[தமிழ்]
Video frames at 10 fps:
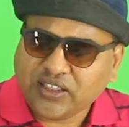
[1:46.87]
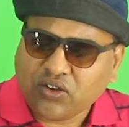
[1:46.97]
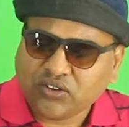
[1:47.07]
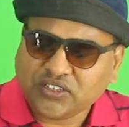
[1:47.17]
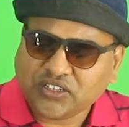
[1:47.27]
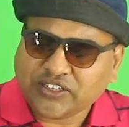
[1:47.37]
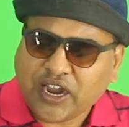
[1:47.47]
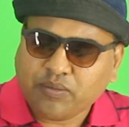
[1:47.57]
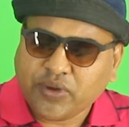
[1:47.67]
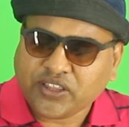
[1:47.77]
ஏதாவது ஒரு சின்ன
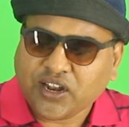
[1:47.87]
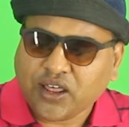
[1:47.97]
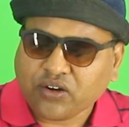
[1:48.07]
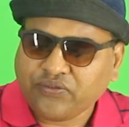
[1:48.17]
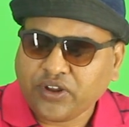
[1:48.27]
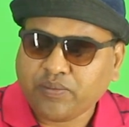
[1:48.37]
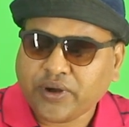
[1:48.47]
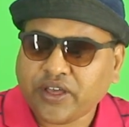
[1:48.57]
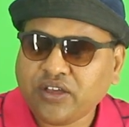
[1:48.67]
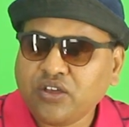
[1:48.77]
ஸ்டாண்டு மாதிரி தான் நல்லா இருக்குன்னு ஃபீல்
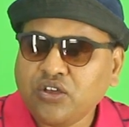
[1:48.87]
பண்ணேன்